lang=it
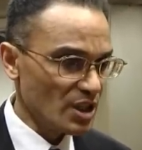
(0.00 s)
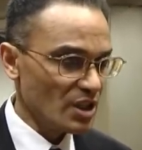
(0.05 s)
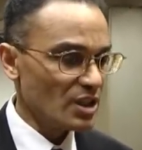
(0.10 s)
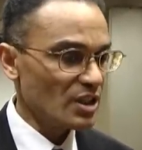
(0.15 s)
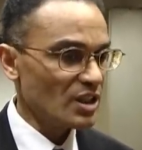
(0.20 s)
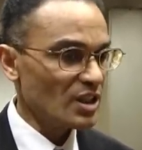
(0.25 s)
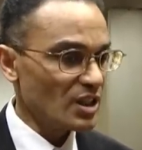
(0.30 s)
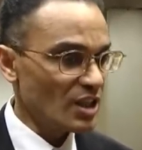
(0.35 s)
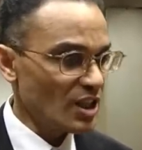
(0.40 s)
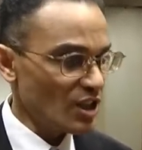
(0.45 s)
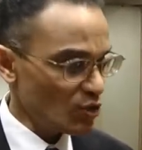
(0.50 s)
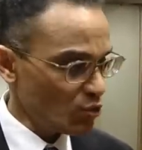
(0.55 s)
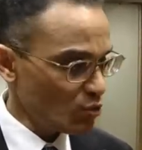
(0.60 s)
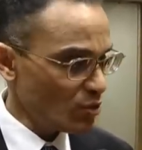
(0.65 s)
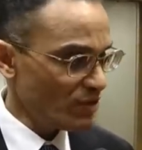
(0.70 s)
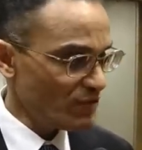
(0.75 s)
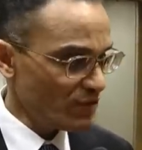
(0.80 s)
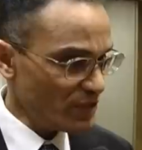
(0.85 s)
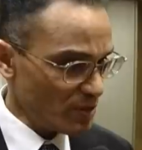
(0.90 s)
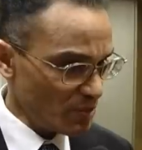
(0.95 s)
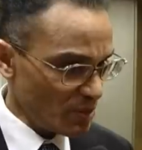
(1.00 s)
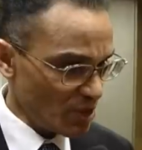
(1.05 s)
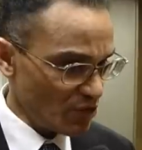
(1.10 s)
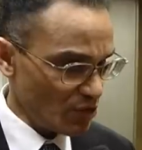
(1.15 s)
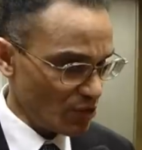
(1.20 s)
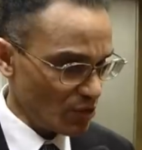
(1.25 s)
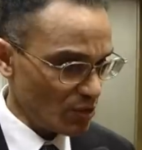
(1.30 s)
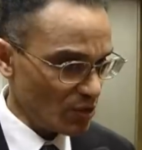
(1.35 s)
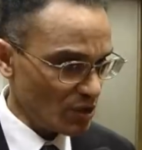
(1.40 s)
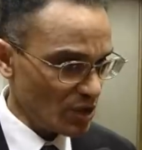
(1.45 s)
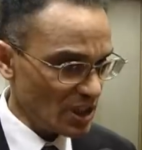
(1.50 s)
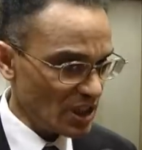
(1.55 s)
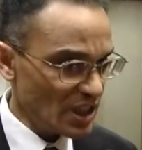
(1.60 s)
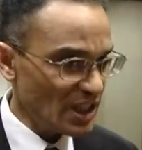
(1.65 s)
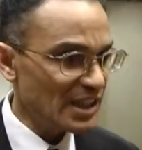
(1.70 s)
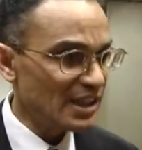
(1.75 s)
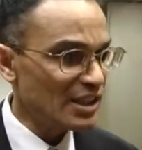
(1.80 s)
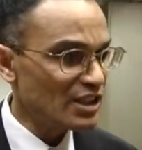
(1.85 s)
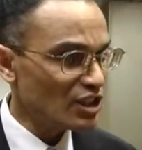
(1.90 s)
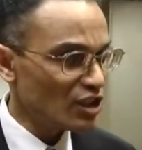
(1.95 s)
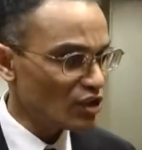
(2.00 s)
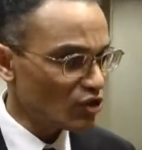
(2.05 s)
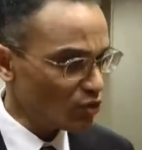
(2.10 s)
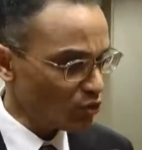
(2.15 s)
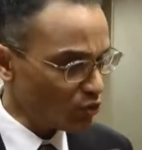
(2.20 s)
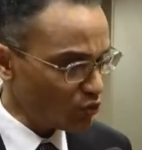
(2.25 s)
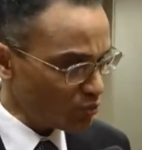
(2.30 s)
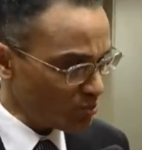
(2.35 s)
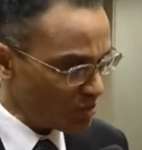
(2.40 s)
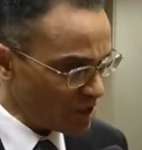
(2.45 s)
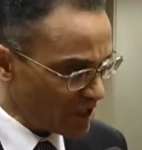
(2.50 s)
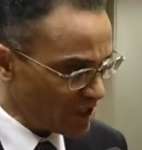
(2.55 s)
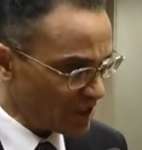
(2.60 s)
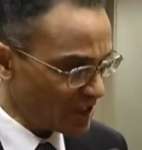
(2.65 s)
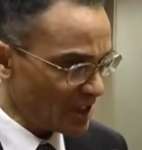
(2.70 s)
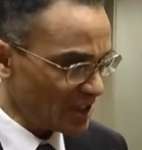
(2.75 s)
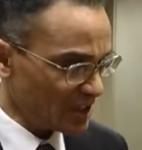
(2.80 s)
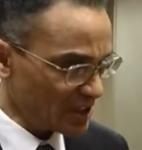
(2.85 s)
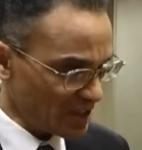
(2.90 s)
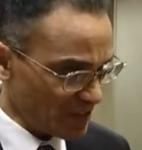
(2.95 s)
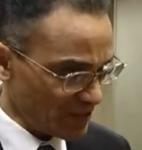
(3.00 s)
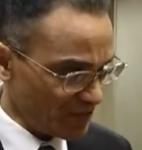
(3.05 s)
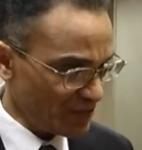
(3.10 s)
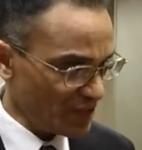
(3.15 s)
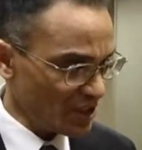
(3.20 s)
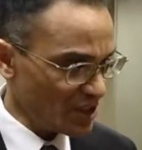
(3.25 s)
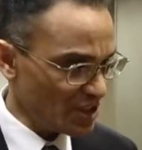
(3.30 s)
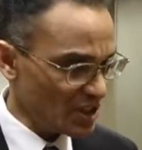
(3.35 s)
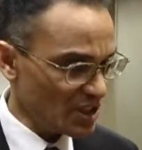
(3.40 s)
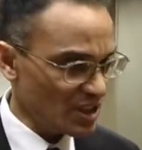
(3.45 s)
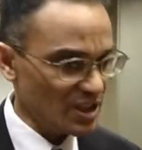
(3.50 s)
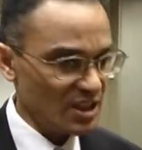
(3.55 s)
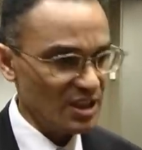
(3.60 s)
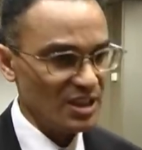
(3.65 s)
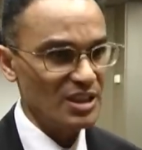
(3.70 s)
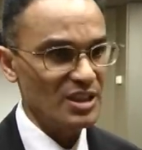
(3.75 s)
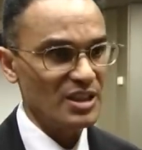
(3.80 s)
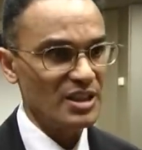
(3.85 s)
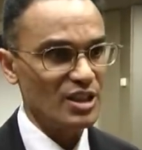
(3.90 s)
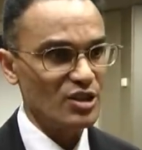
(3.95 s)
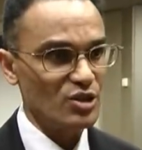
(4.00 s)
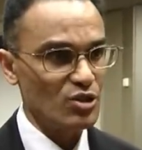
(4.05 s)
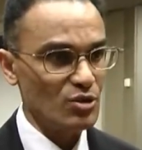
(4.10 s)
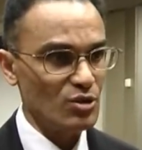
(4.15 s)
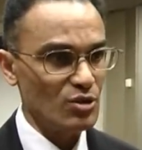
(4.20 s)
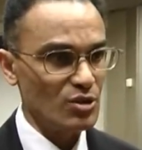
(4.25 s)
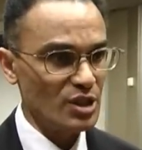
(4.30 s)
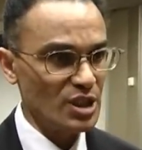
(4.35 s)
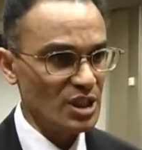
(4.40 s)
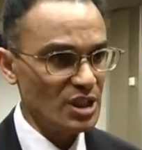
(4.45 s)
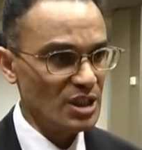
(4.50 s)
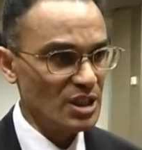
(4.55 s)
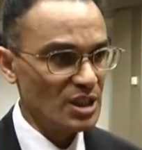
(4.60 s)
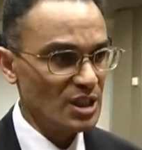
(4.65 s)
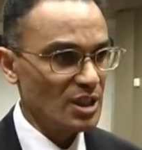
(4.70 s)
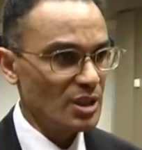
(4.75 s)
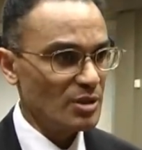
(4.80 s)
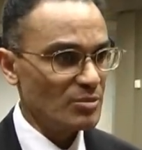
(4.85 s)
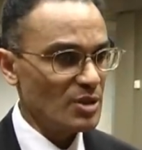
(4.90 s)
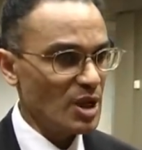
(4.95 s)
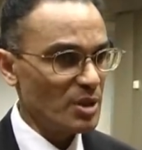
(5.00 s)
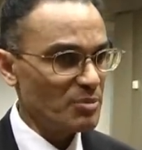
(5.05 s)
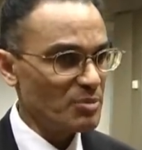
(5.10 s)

che nella sua affermazione dell'indissolubilità tra fede e ragione mi ha